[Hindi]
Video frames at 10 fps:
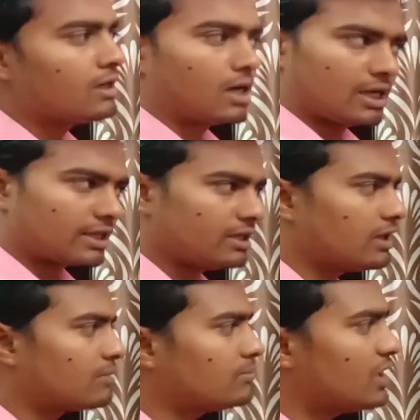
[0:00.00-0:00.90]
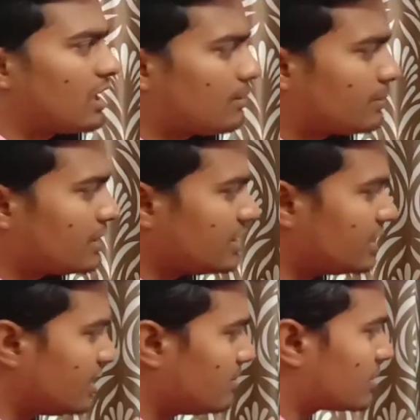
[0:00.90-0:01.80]
हालांकि हम यहां पर
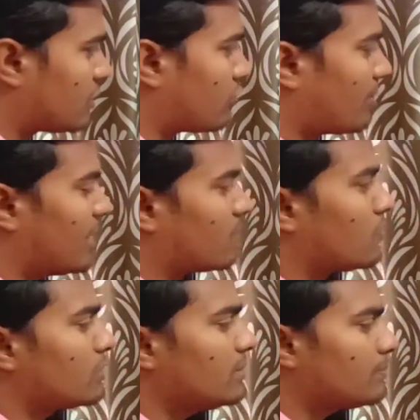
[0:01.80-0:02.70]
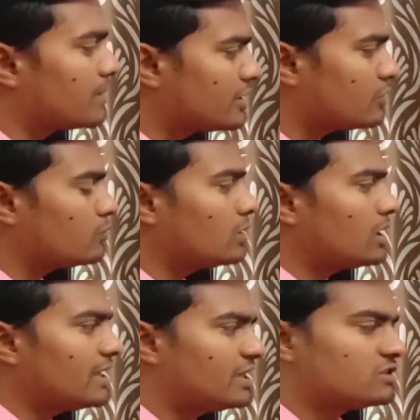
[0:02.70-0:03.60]
ये नहीं बताऊंगा मैं आपको कि पर्टिकुलर